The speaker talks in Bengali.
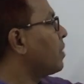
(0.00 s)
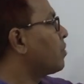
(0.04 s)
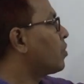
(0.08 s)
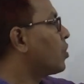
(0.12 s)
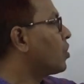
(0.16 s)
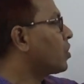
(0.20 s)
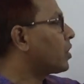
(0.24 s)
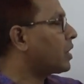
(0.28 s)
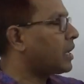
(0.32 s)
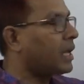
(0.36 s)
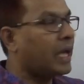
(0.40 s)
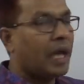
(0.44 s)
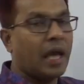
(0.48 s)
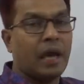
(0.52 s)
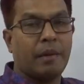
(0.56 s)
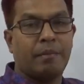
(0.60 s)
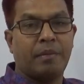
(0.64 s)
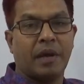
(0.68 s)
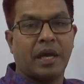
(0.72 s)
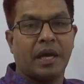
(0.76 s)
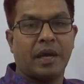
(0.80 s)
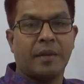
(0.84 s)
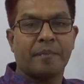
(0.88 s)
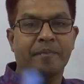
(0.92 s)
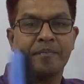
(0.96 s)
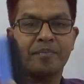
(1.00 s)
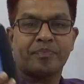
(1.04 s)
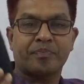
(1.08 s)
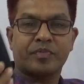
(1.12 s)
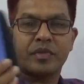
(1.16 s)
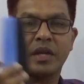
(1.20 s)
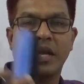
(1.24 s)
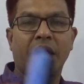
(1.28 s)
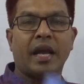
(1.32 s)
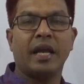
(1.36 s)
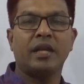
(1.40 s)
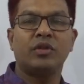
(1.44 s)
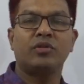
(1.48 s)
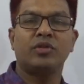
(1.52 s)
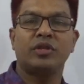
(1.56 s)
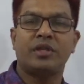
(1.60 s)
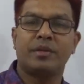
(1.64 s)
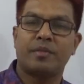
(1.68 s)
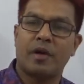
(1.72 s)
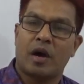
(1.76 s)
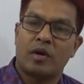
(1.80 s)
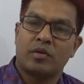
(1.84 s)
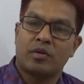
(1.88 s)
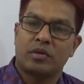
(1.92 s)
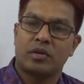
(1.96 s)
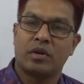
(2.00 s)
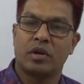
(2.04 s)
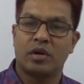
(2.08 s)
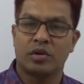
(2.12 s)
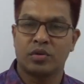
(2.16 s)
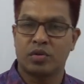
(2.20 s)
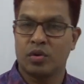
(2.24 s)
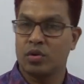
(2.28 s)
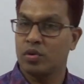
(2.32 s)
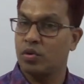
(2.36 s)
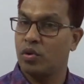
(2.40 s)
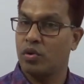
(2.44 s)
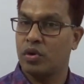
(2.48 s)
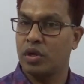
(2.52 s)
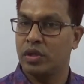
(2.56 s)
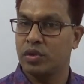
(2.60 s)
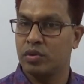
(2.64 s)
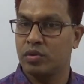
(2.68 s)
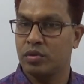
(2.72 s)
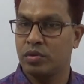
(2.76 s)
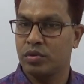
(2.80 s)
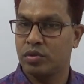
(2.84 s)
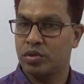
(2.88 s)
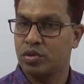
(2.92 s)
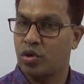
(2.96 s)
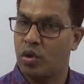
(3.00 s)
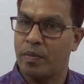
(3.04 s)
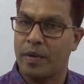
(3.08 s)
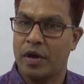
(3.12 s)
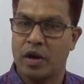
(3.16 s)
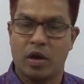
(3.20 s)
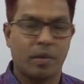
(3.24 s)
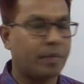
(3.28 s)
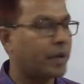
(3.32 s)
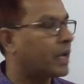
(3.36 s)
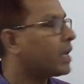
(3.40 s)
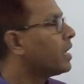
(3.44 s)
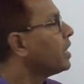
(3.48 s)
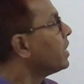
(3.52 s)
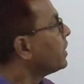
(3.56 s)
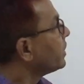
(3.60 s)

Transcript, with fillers: এবং এবি এই দুটি বাহুর দৈর্ঘ্য কিন্তু সমান হবে